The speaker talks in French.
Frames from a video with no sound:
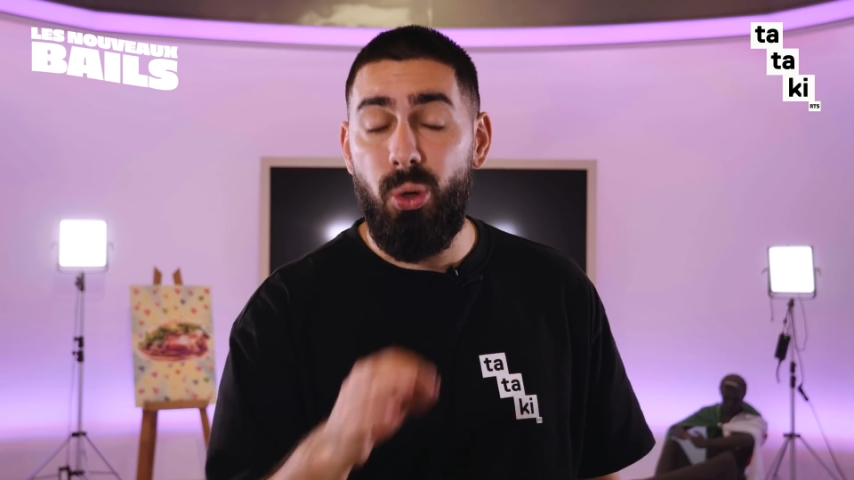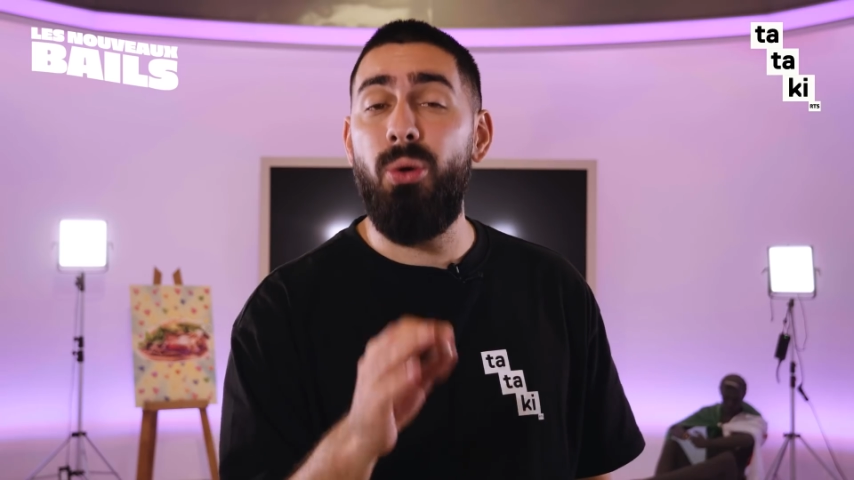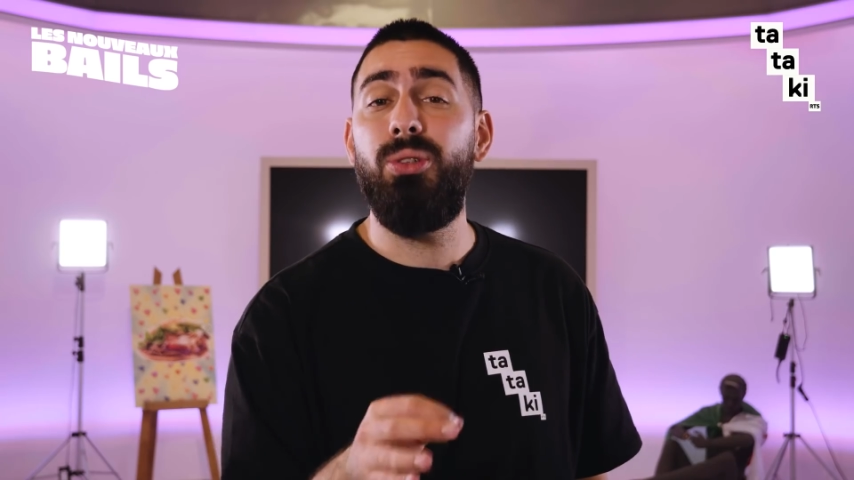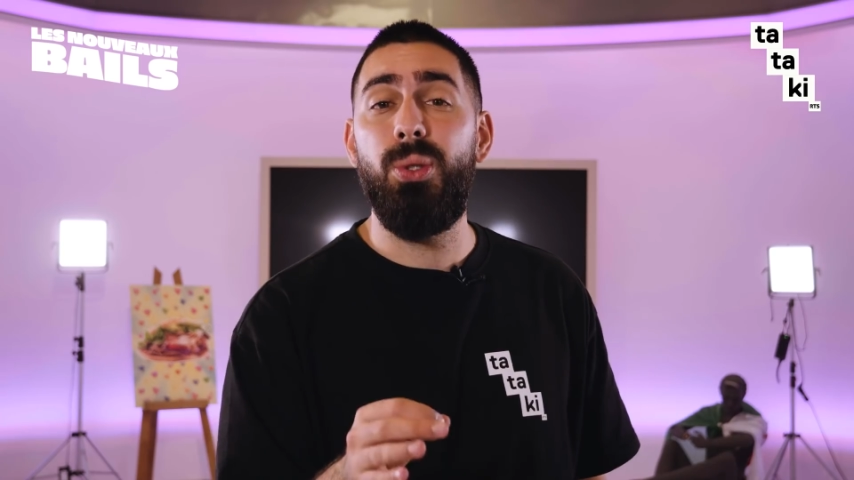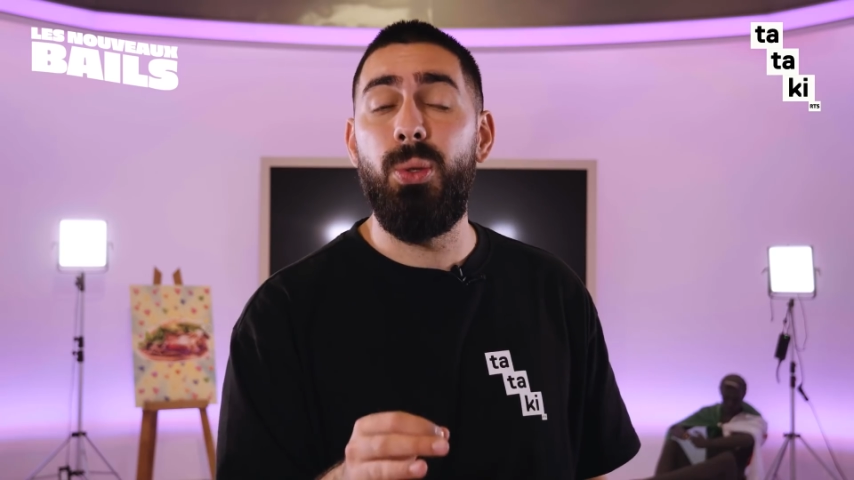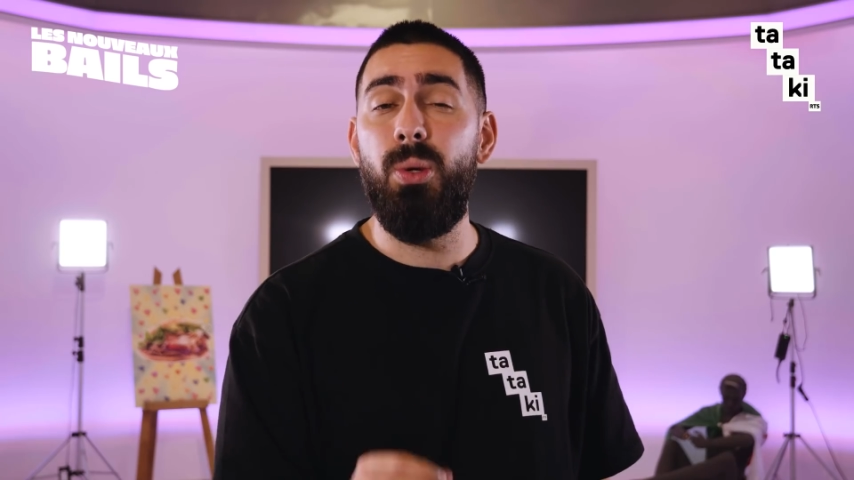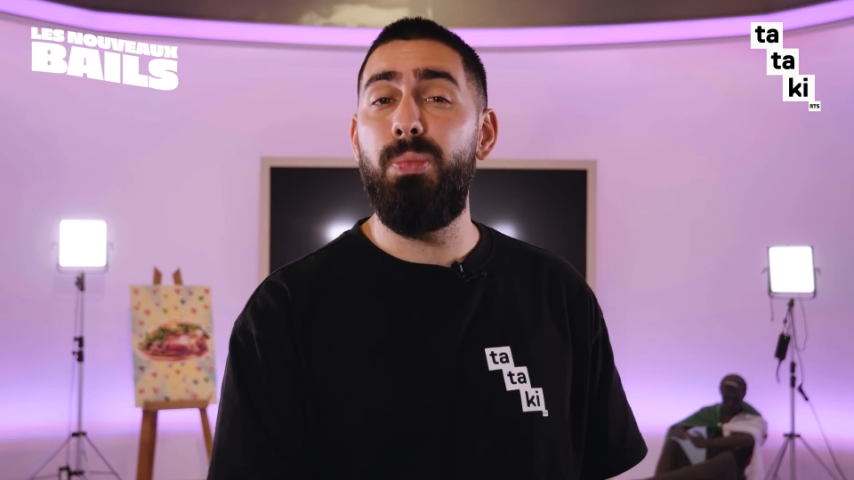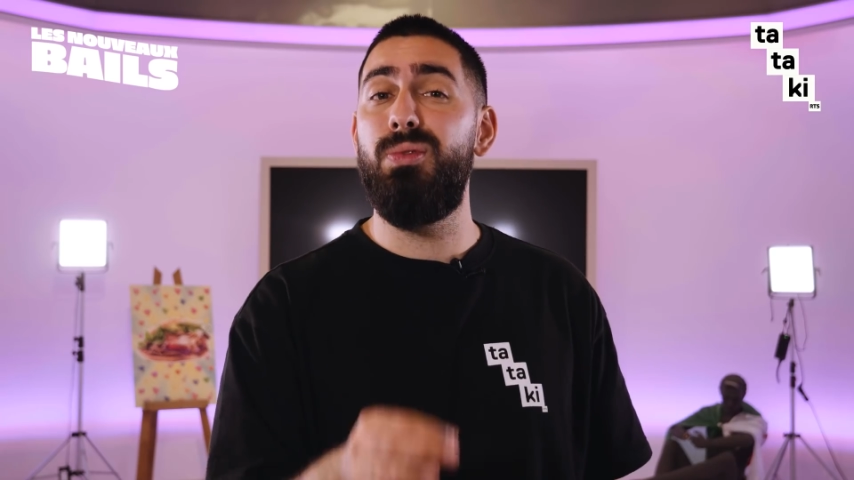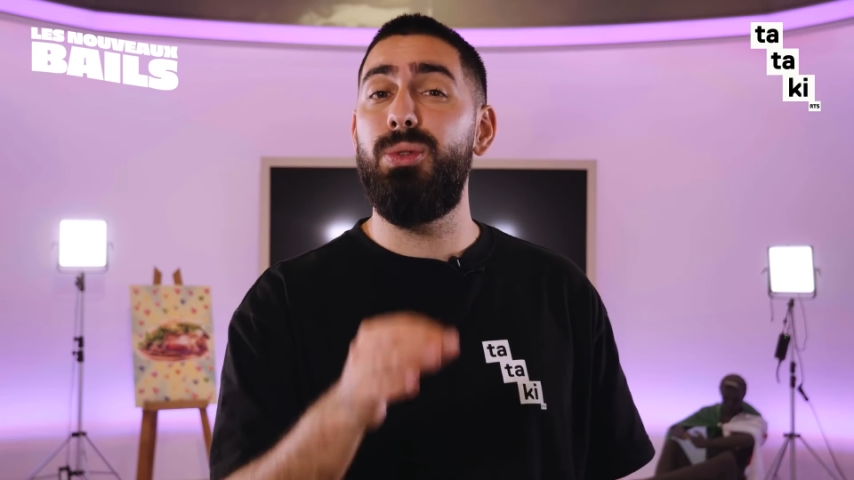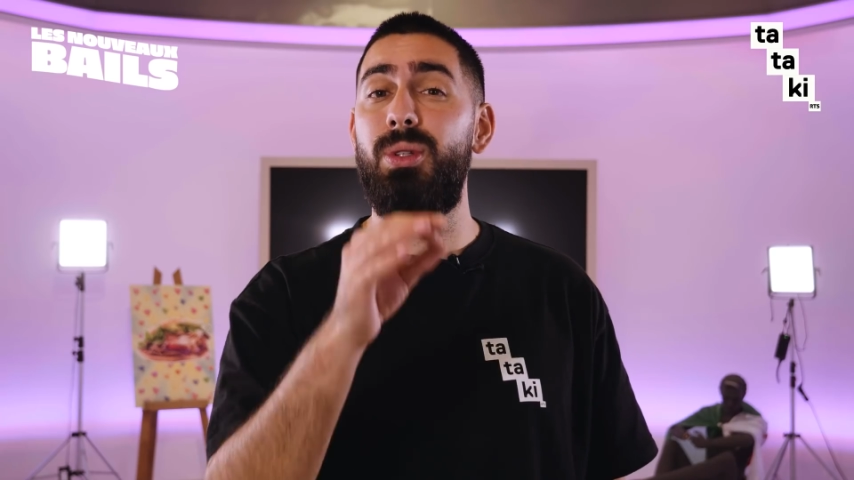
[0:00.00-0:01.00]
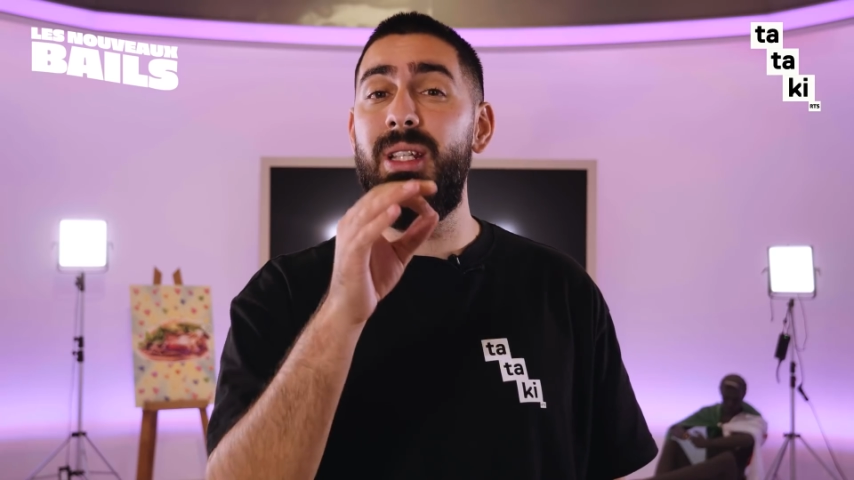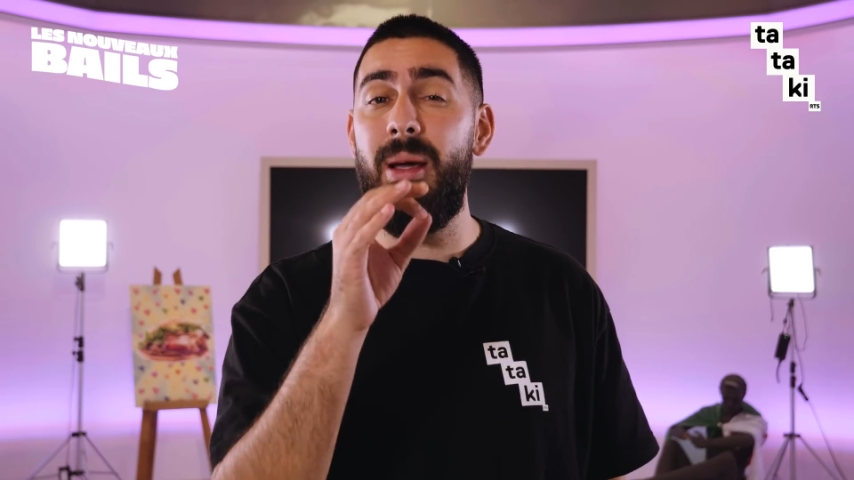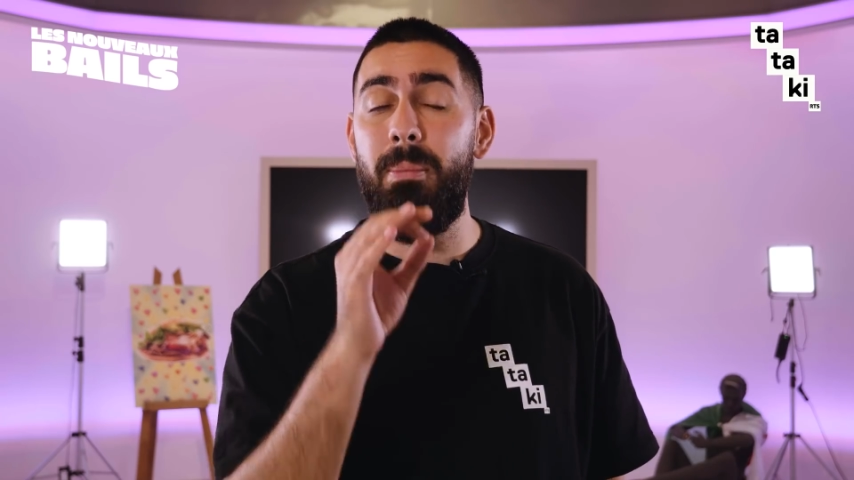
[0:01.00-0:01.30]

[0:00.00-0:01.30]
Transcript: 30 secondes pour vous donner un